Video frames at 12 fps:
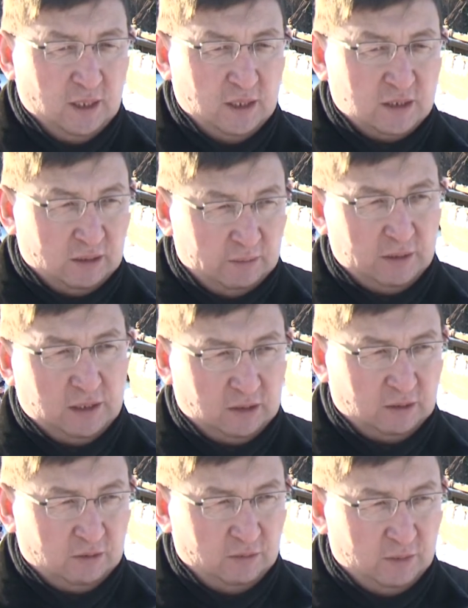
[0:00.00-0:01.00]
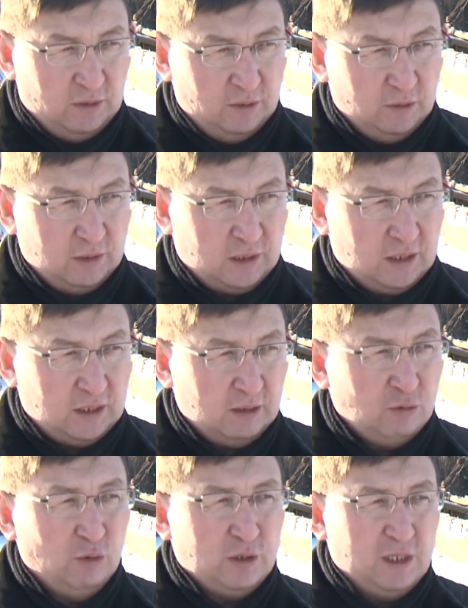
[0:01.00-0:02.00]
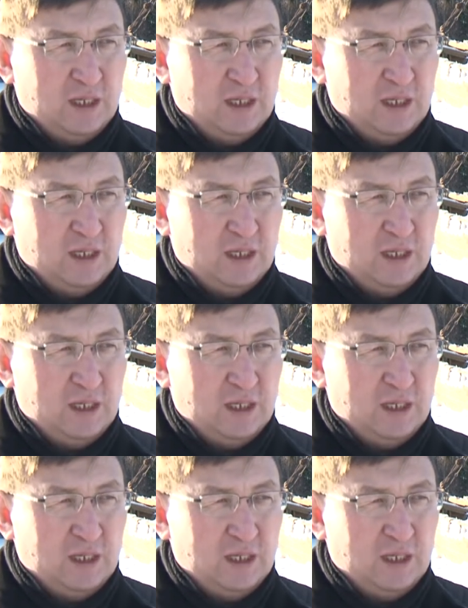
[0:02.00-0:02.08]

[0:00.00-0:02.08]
событиях того периода, когда только